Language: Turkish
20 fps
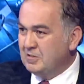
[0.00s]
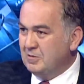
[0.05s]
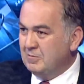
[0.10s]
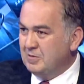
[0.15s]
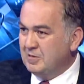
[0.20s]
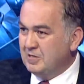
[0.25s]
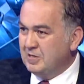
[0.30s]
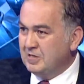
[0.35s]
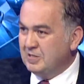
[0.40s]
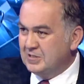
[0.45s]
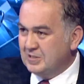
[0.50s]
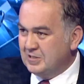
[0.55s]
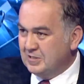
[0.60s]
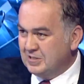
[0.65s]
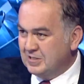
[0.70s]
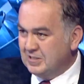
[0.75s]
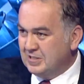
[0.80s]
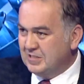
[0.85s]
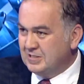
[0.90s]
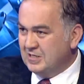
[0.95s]
zaman
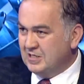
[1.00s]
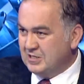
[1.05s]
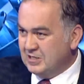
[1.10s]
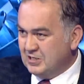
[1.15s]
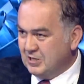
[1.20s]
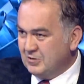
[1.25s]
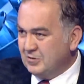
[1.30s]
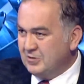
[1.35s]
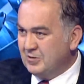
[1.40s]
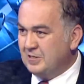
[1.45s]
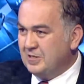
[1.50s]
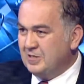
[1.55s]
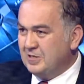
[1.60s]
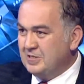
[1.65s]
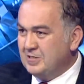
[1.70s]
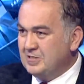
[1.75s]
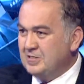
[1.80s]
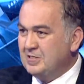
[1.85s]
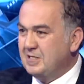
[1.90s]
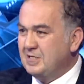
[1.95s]
ayırdınız. Teşekkür
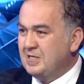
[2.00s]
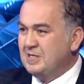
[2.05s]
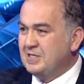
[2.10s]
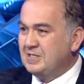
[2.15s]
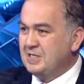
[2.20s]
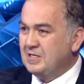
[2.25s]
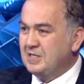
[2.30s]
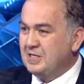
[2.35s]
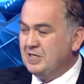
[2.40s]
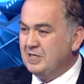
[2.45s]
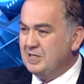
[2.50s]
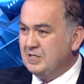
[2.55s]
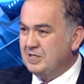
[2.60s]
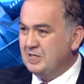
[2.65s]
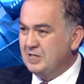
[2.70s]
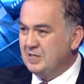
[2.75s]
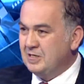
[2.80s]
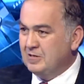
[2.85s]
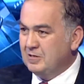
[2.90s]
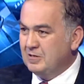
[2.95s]
ederiz. Gerçekten
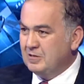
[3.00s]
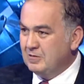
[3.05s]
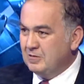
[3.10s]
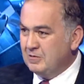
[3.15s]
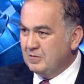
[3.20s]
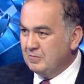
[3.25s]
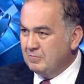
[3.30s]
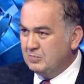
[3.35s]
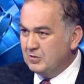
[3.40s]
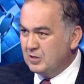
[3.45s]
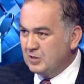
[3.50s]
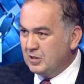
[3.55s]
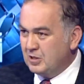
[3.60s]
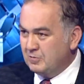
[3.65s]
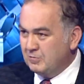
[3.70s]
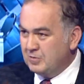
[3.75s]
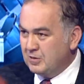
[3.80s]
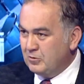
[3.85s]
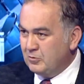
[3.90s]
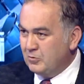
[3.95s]
e, bir
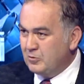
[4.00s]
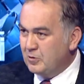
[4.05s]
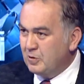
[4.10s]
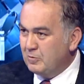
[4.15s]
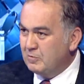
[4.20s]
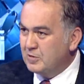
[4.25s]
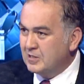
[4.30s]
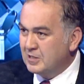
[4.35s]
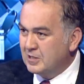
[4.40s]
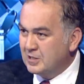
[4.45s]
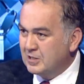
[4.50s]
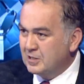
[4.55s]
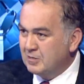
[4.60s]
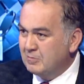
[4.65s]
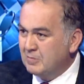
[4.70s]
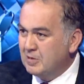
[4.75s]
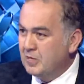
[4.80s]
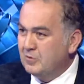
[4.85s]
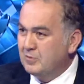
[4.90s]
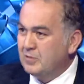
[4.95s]
taraftan önemli
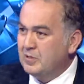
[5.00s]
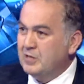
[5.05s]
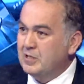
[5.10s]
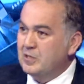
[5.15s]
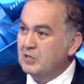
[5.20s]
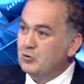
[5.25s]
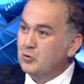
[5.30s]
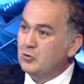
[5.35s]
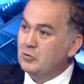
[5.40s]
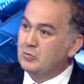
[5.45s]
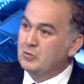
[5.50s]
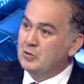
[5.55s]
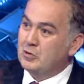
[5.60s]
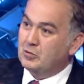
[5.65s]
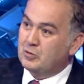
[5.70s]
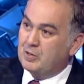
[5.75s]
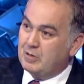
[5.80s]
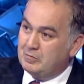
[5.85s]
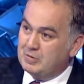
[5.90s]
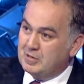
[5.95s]
yatırımlar var, ekonomide
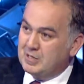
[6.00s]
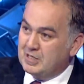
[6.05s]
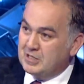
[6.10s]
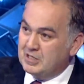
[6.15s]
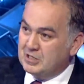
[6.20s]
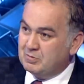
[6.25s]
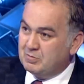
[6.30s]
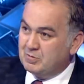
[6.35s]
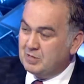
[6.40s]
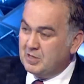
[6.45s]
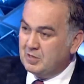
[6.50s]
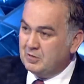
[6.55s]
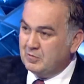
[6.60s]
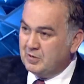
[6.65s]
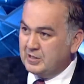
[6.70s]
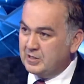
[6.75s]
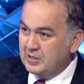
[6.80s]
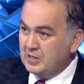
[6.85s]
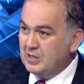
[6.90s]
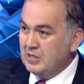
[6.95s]
önemli gelişmeler
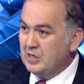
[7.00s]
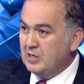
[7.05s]
var.